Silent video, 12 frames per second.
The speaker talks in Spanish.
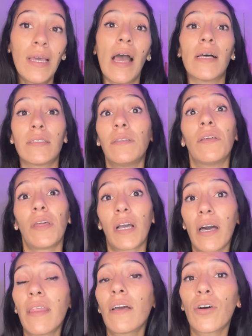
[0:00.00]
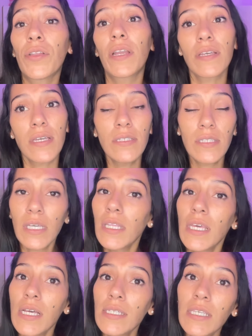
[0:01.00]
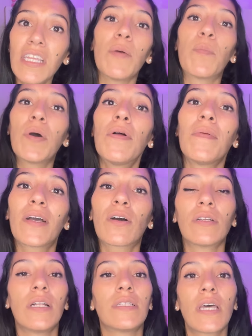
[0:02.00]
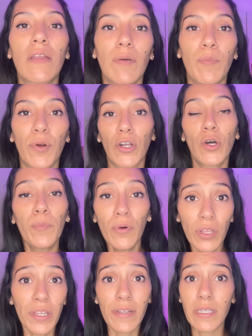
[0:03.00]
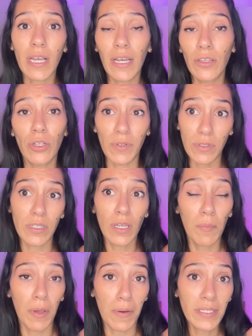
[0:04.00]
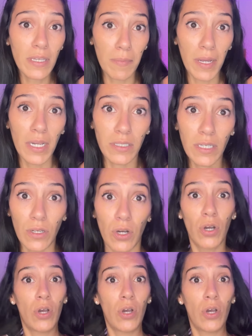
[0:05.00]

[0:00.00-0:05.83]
Así te dejas de joder 15 días y después volvés con el service. Porque no puedo estar sacando... Me va a hacer mal, en serio.